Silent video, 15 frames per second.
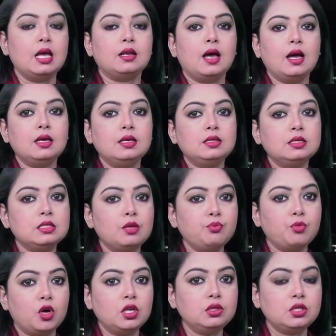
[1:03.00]
নাহিদ
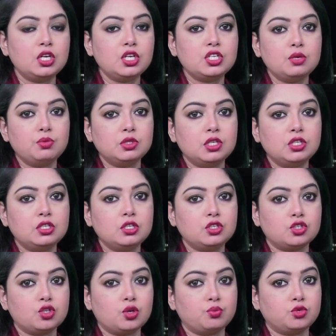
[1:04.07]
ইসলাম বলেন দেশি বিদেশি
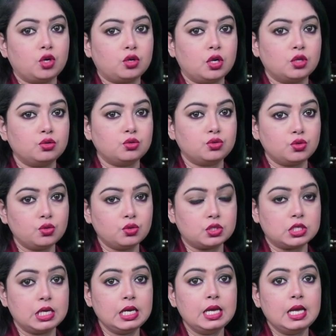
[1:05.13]
যেসব চক্রান্ত
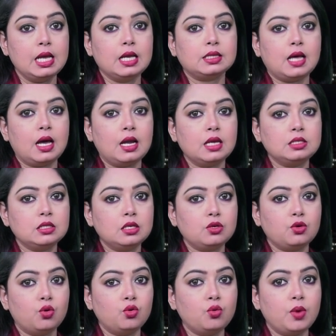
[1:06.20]
চলছে তারা যাতে
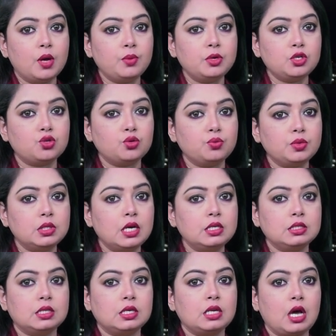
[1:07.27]
কোনোভাবে সুবিধা
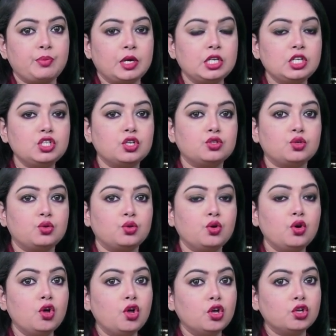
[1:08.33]
নিতে না পারে সেজন্য
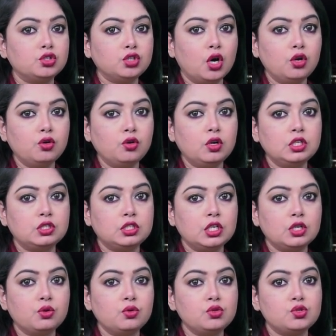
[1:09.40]
জনগণের
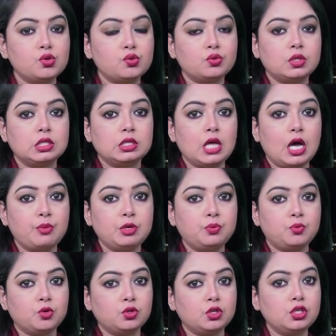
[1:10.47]
যে কোনো যৌক্তিক
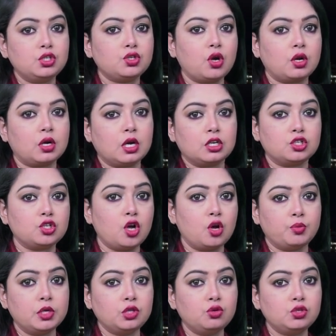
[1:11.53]
দাবির প্রতি সরকারের
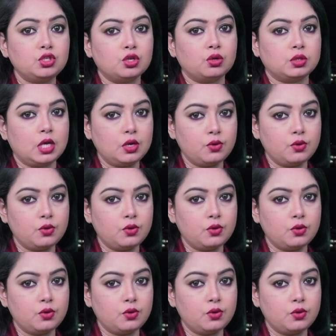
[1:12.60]
সংবেদনশীলতা